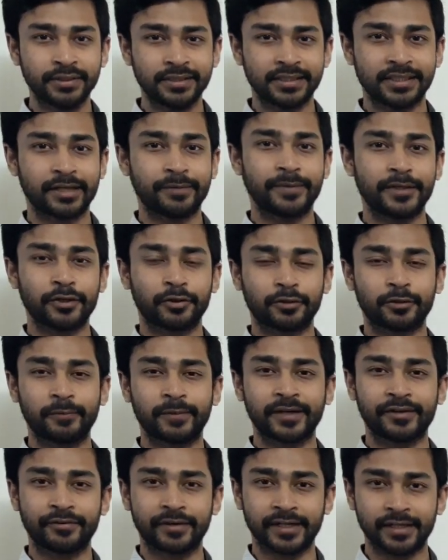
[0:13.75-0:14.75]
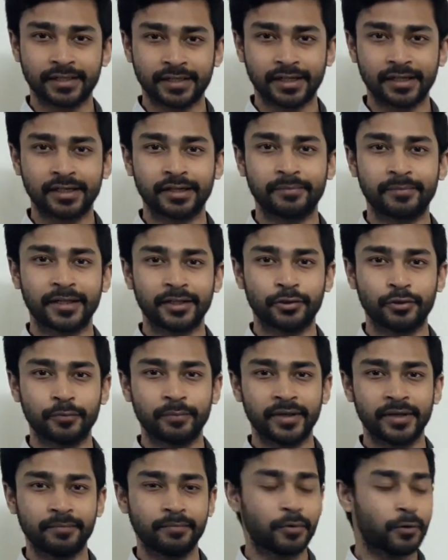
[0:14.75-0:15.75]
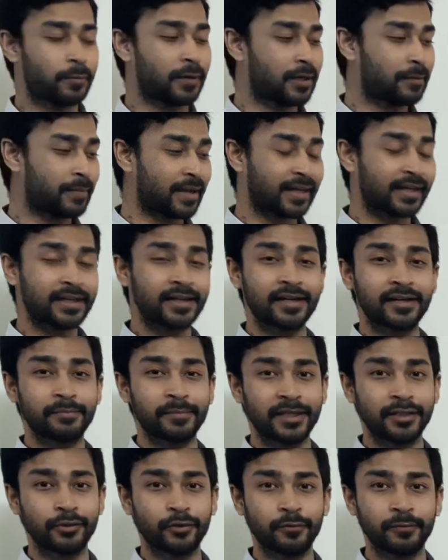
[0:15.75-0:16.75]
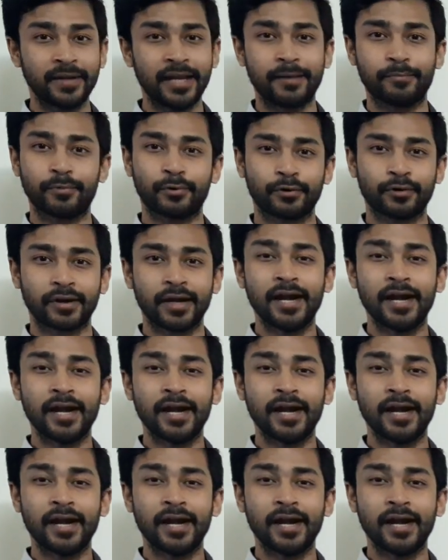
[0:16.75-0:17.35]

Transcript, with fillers: ডেবিট অথবা ক্রেডিট কার্ডের মাধ্যমে মোবাইল ব্যাংকিংয়ের মাধ্যমে এবং